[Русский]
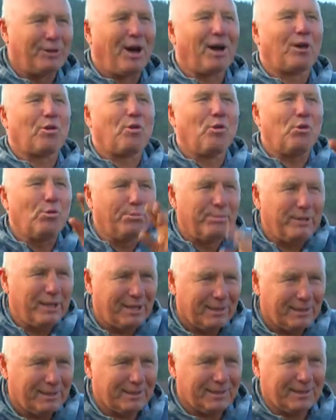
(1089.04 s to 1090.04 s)
на
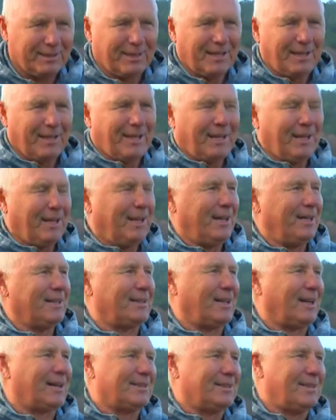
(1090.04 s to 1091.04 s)
Кубе и, и
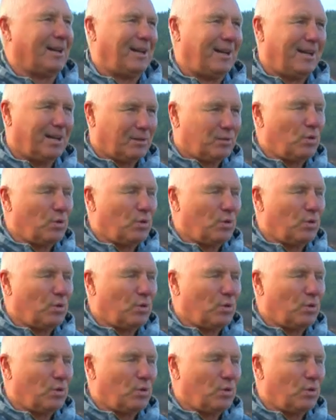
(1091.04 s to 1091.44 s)
так далее.